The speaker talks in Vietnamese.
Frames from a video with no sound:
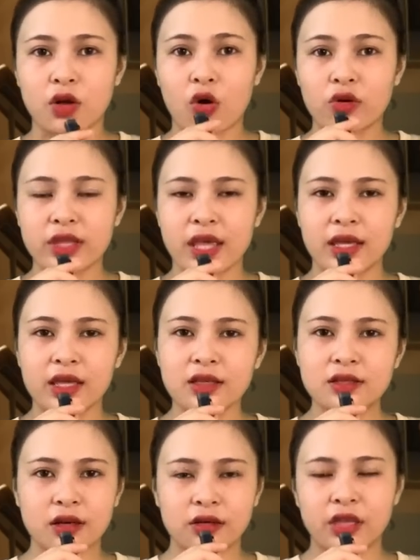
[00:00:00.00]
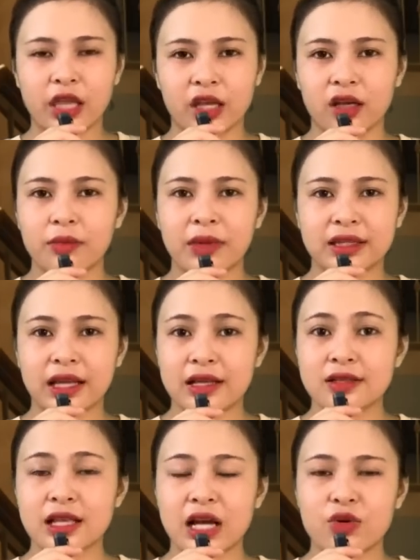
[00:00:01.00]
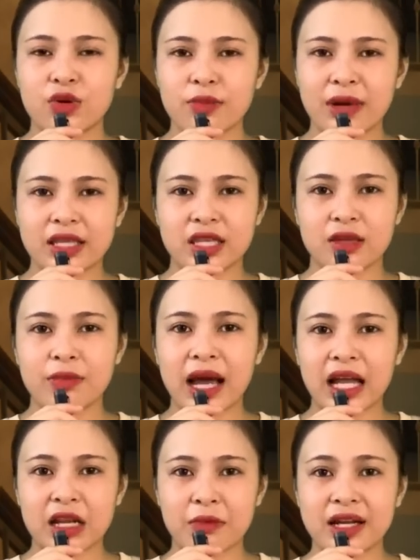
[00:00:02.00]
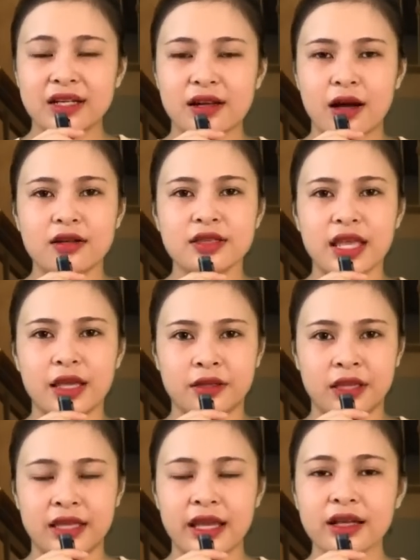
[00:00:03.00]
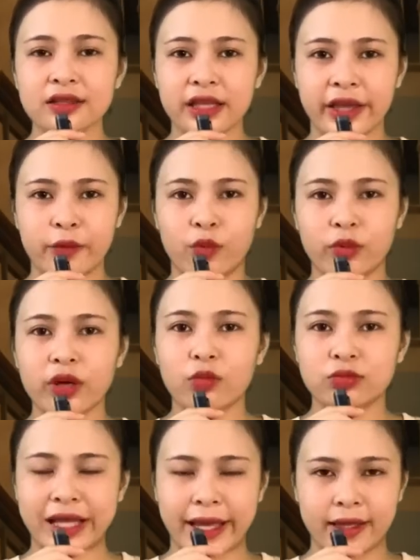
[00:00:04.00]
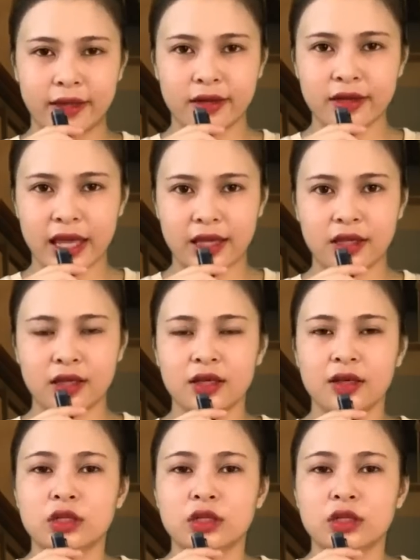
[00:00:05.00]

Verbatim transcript: Còn về cái sự việc á, mà tại sao á, bà chị ba này bà trở về chị dắt theo một cái ông thầy như vậy,